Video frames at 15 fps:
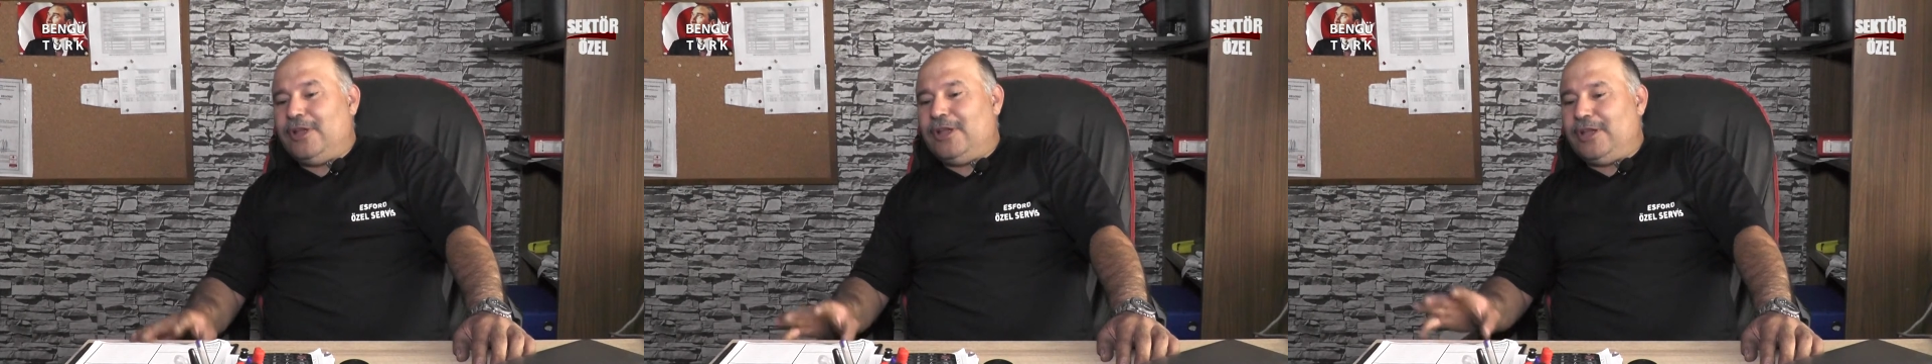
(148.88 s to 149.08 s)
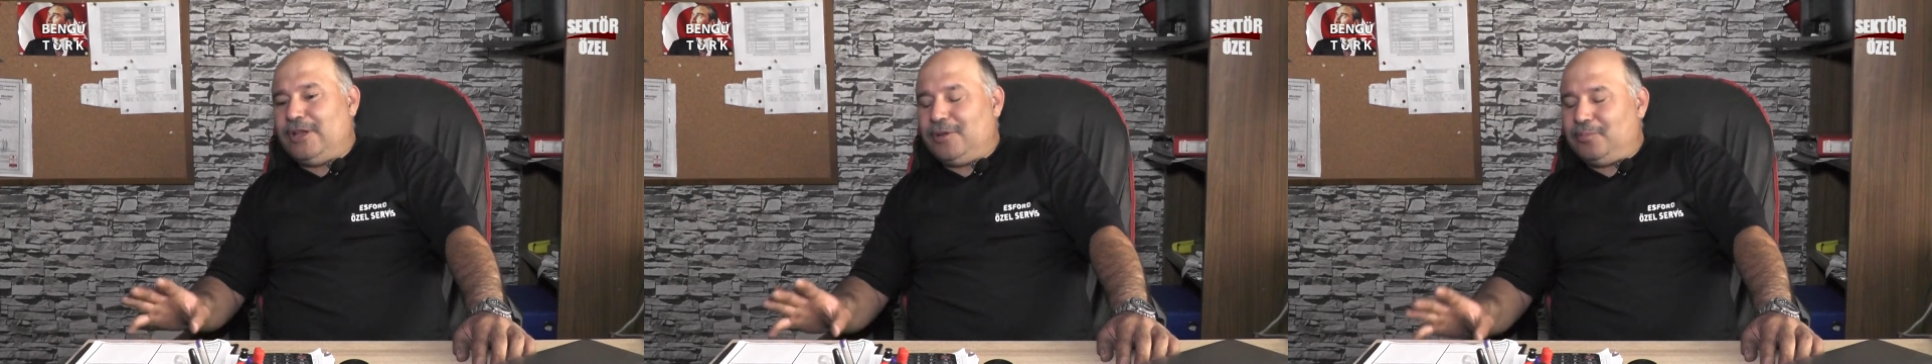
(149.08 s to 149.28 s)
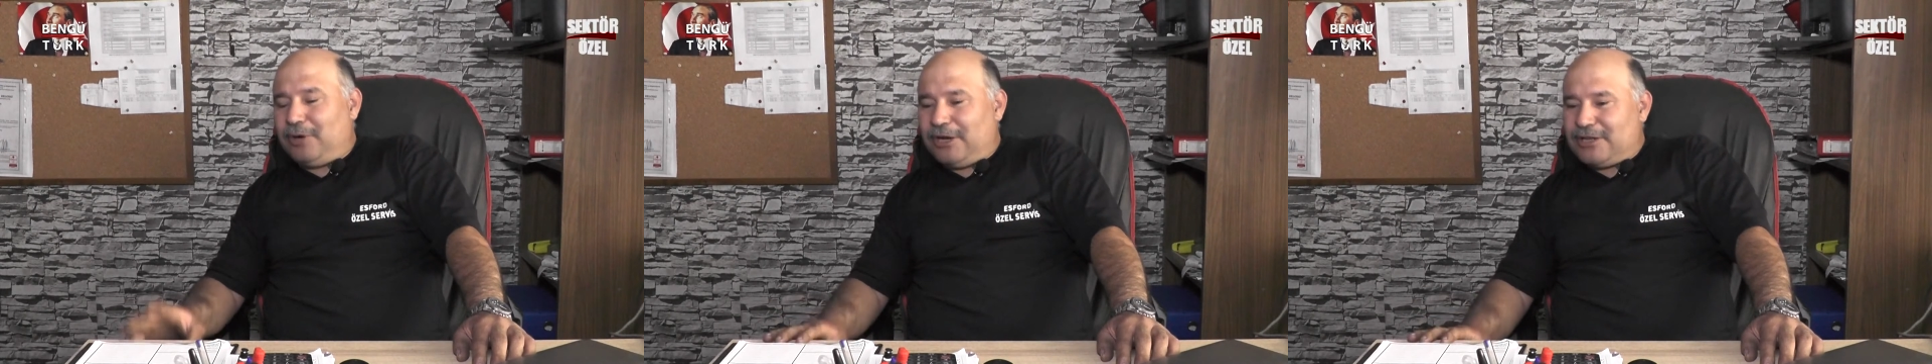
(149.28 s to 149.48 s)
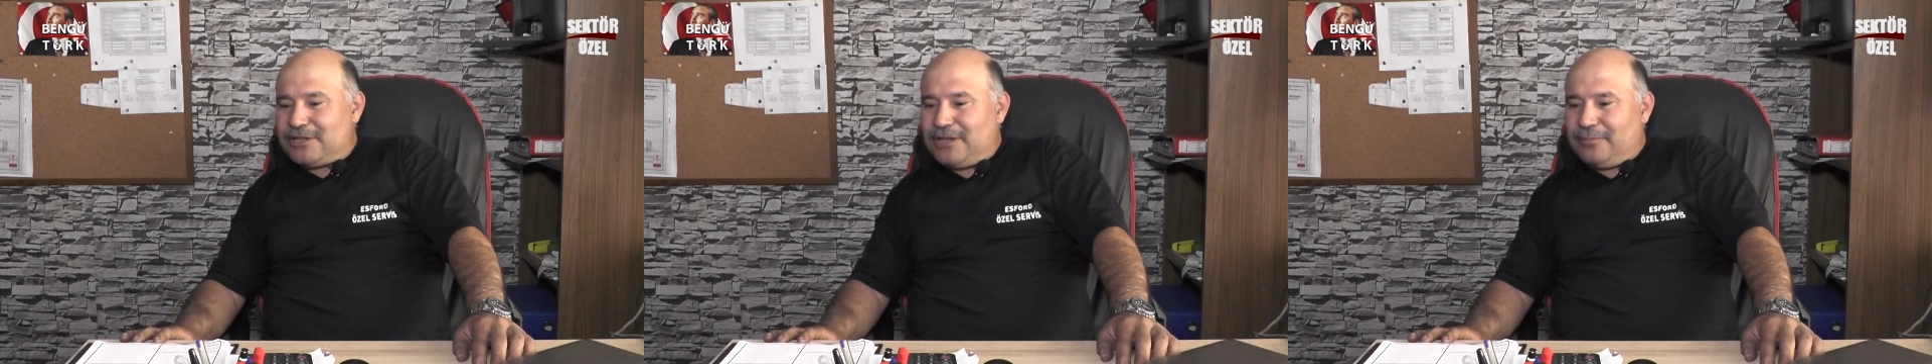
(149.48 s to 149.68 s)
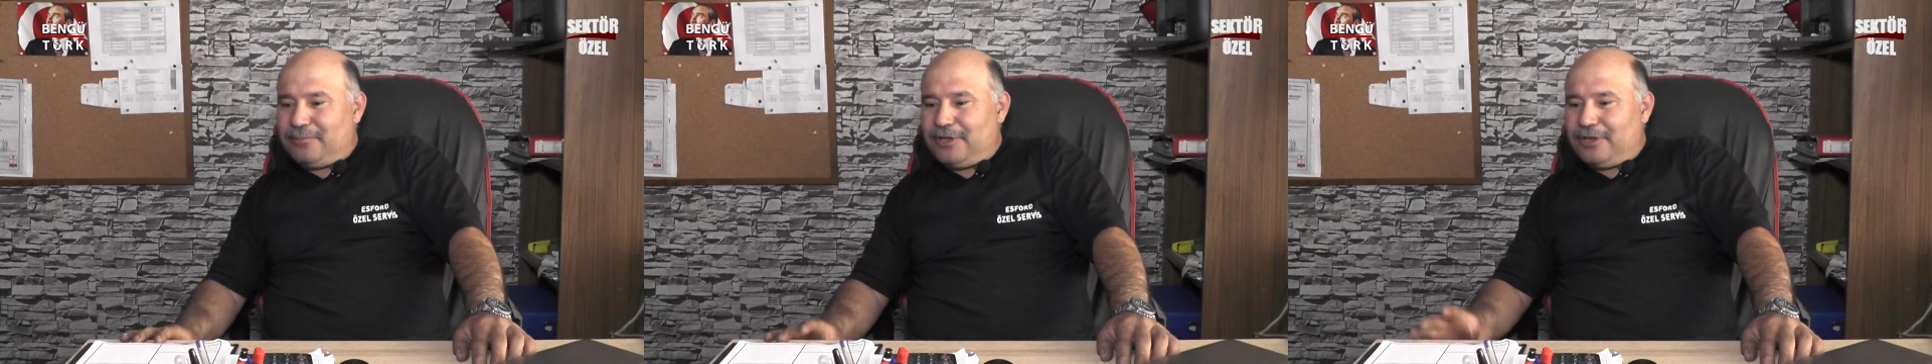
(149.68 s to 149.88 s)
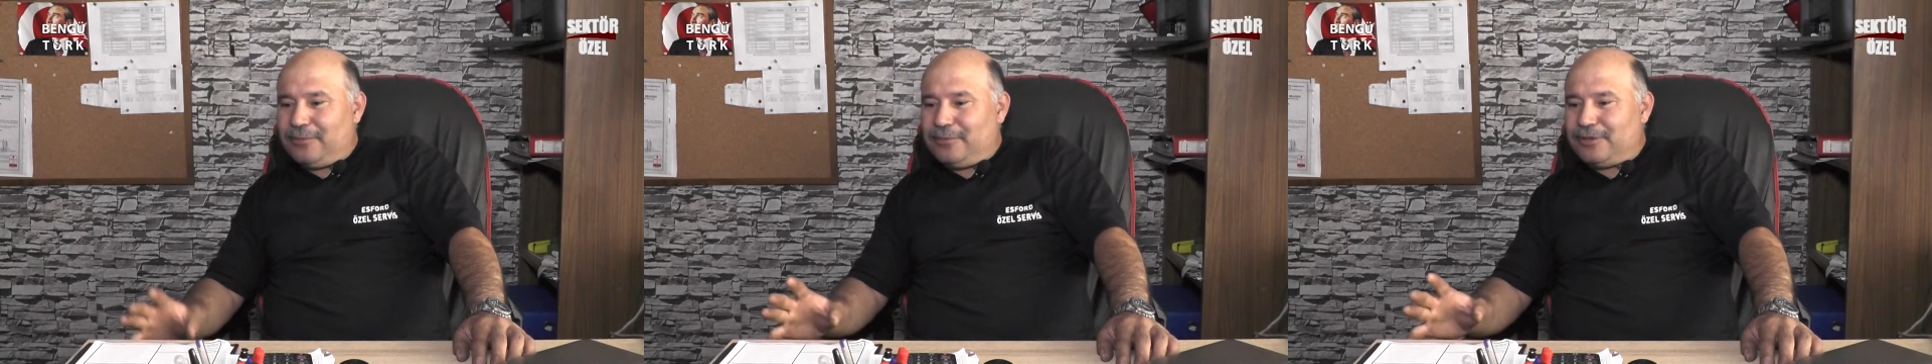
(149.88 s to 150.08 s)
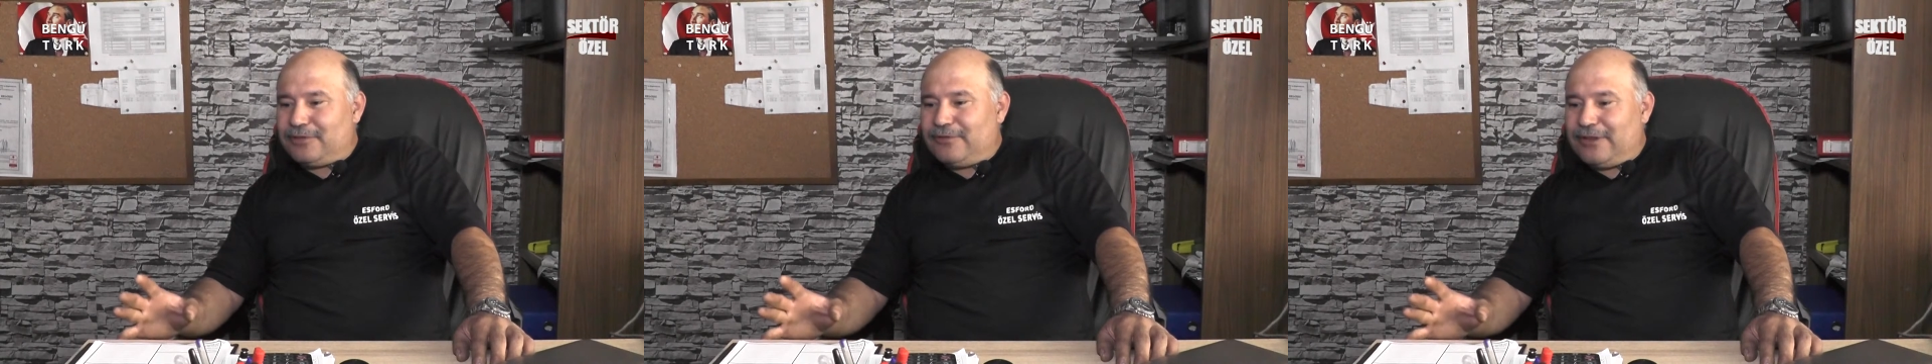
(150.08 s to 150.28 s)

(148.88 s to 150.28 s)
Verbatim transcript: Ee, bazen birebir